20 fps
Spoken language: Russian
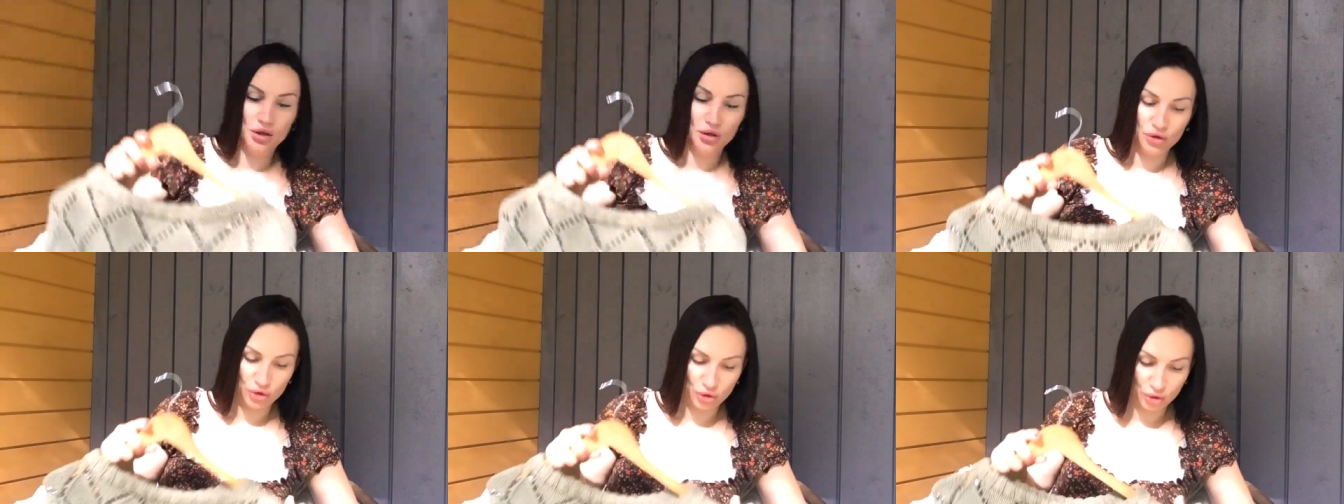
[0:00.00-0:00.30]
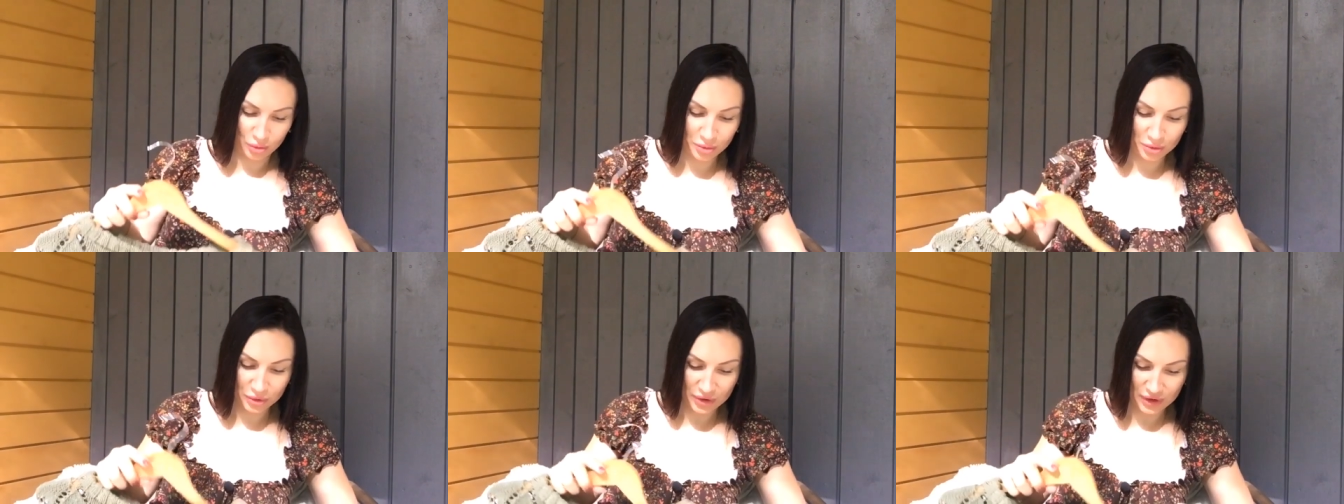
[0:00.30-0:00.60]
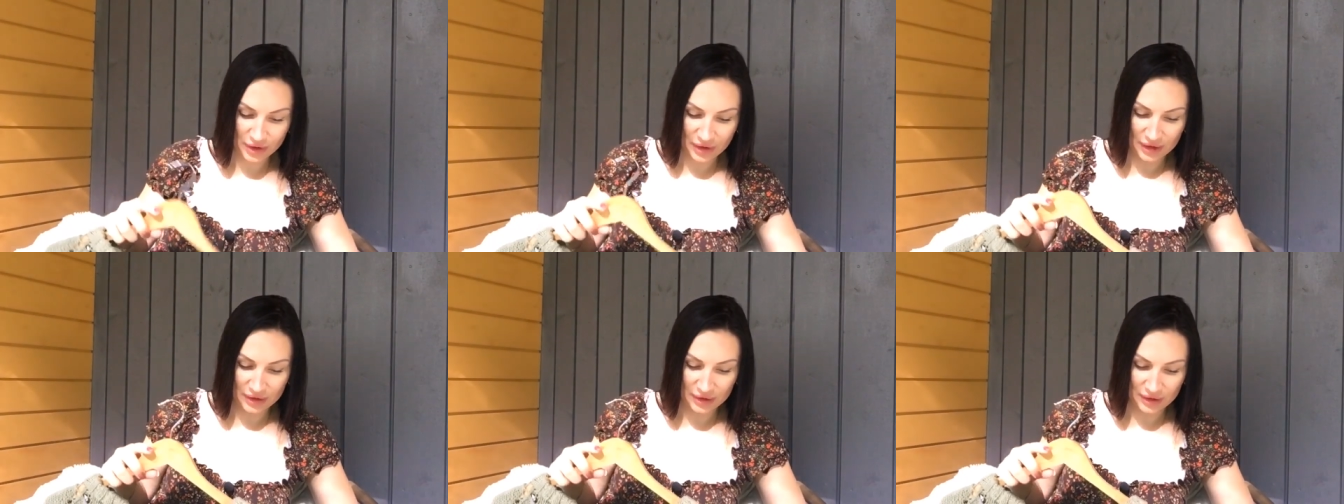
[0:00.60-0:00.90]
что
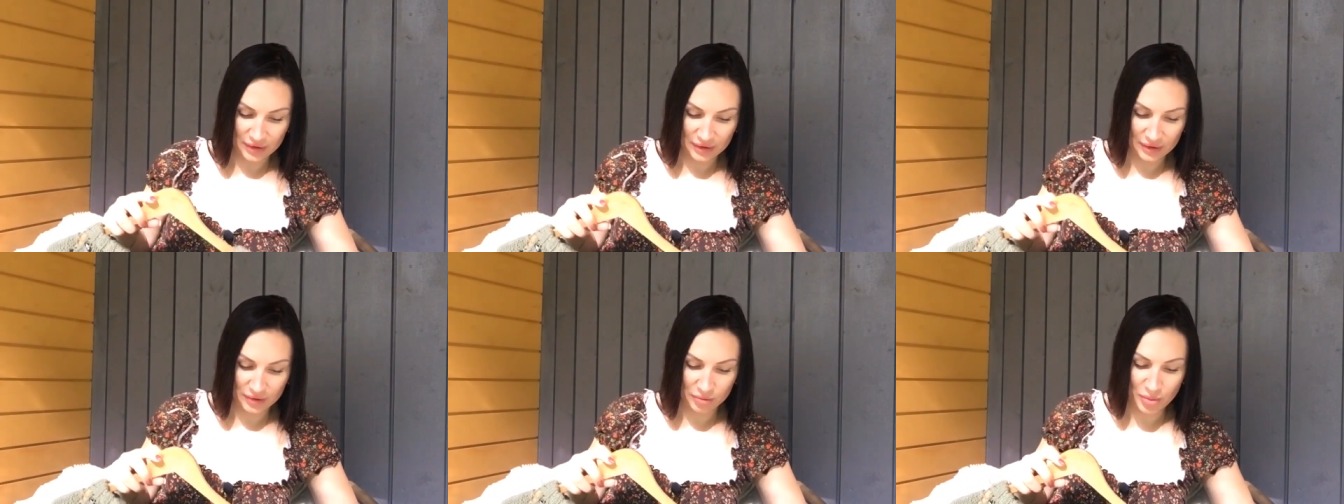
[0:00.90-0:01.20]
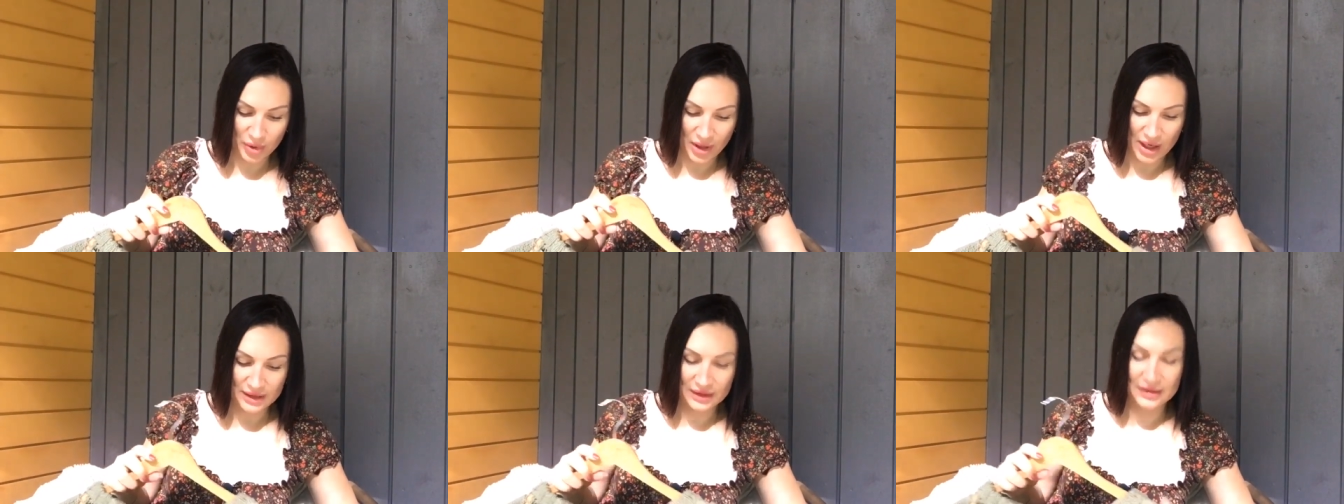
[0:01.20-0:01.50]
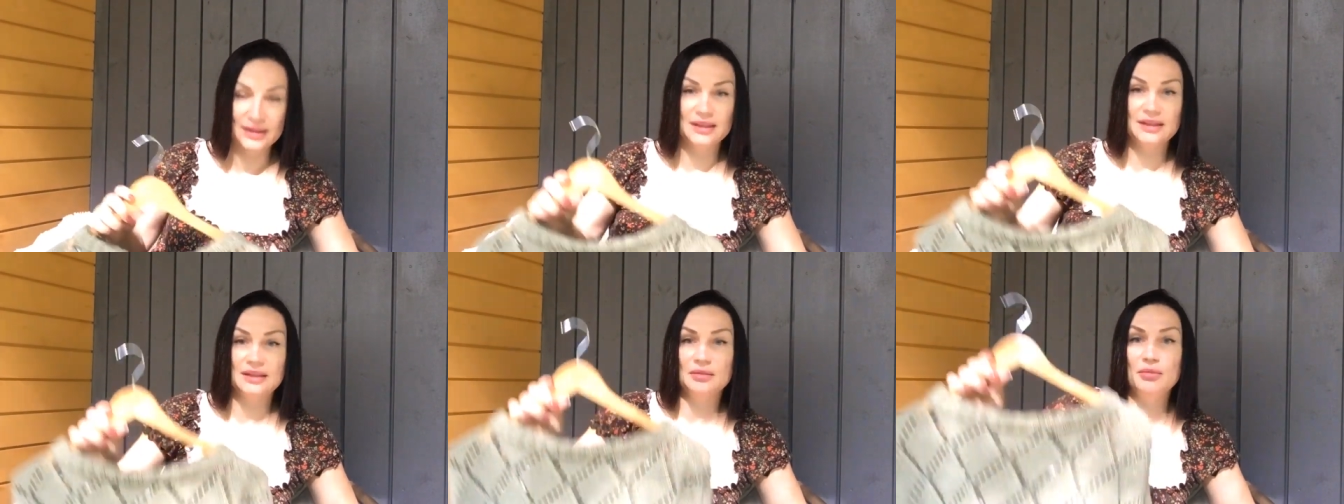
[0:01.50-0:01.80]
будет это брать
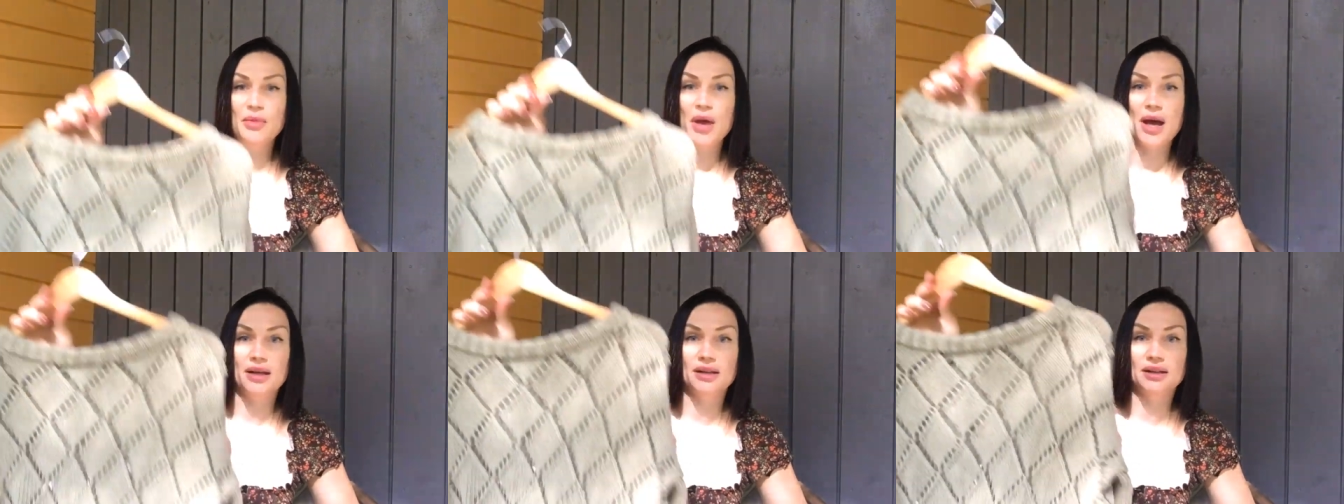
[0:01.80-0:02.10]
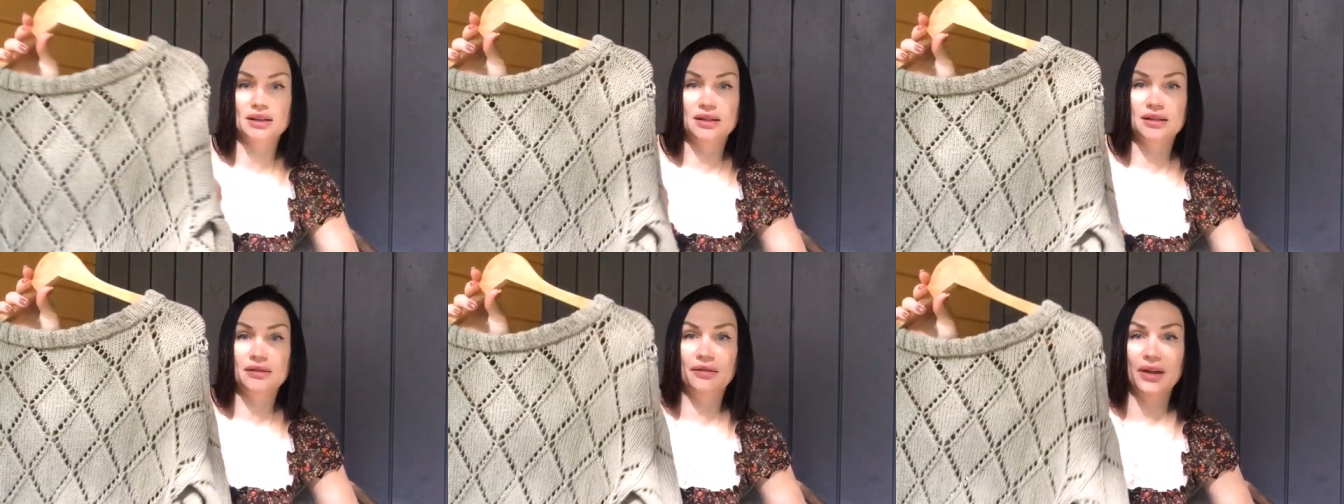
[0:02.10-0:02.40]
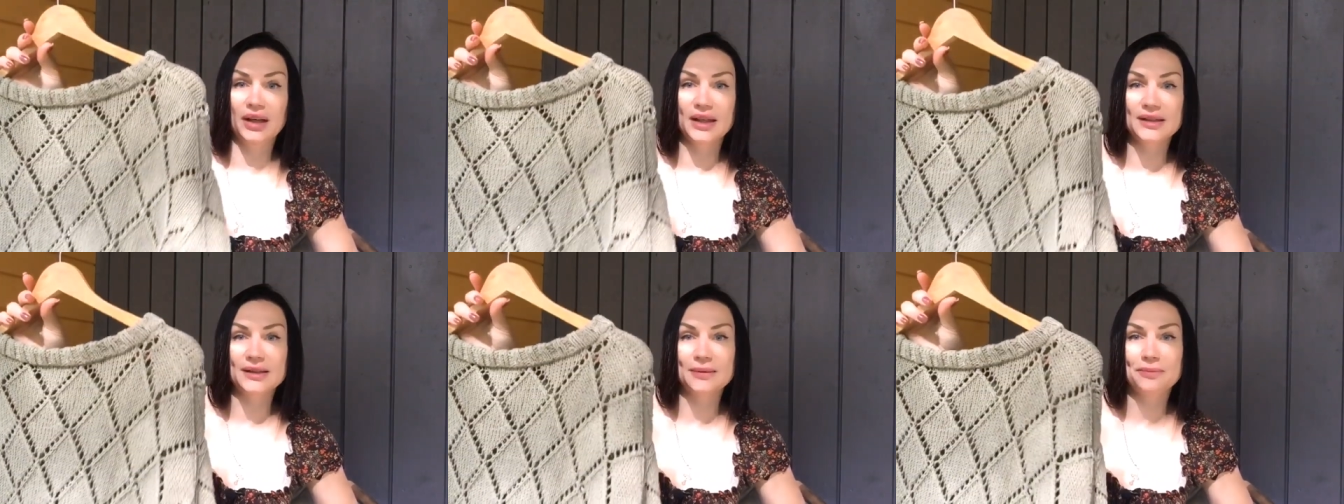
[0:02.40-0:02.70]
на себя этот
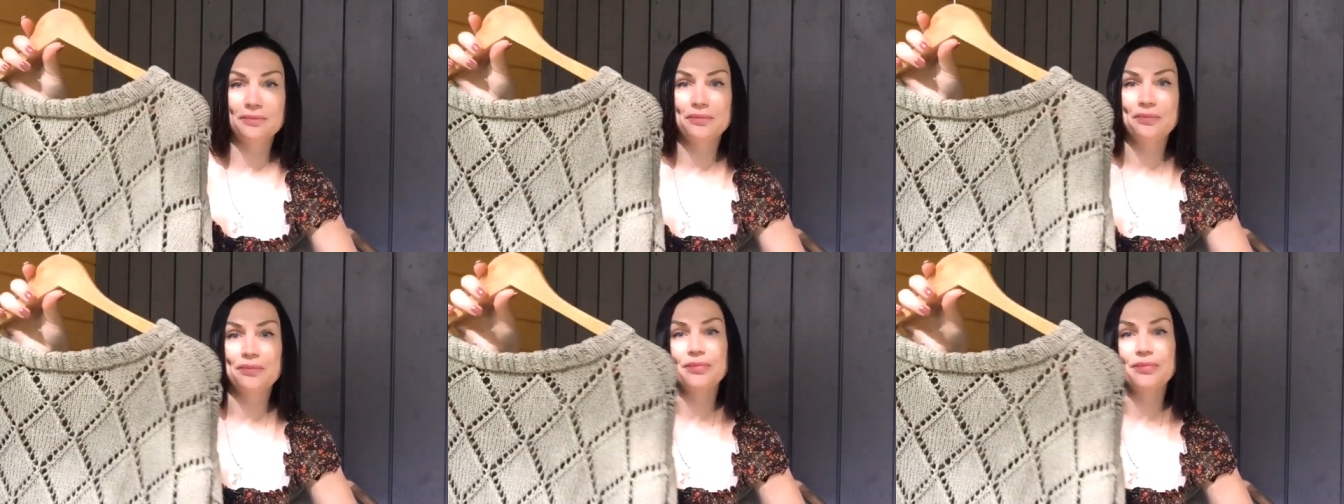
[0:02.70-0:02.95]
вес.